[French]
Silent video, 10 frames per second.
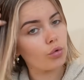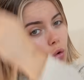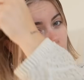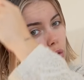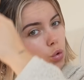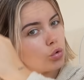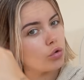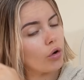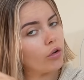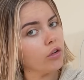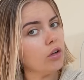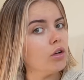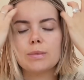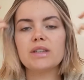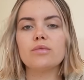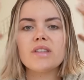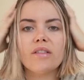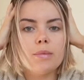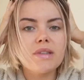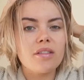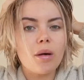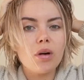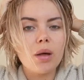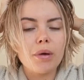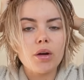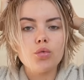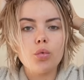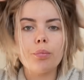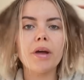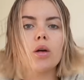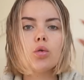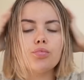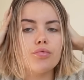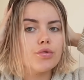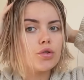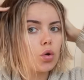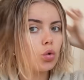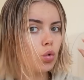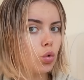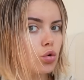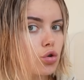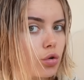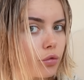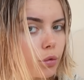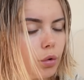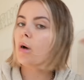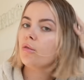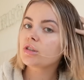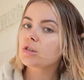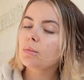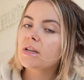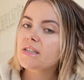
dans l'automne. Je sais pas si vous savez, mais c'est vraiment la période où on perd le plus nos cheveux. Bah, en fait, comme